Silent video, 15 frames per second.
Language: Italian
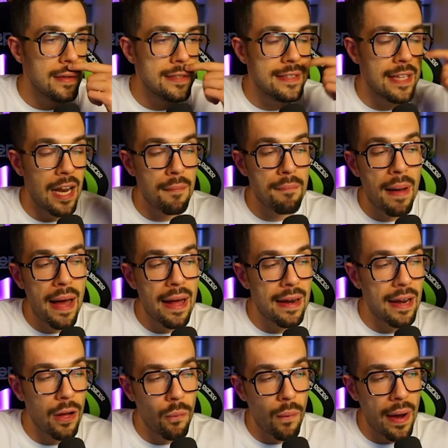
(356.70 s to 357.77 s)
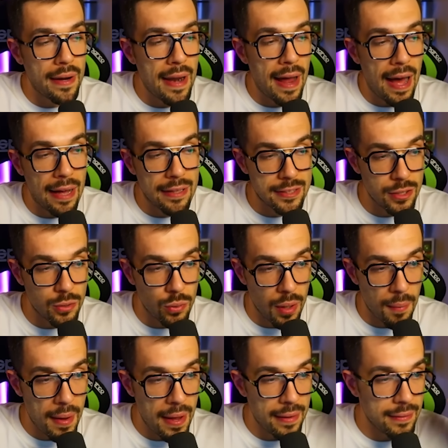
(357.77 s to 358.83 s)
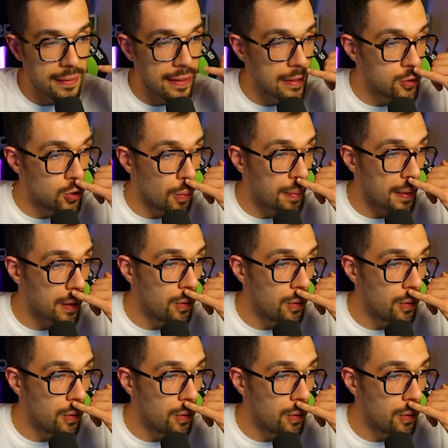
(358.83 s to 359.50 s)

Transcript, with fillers: Se la balla qua in A sicuramente Sopra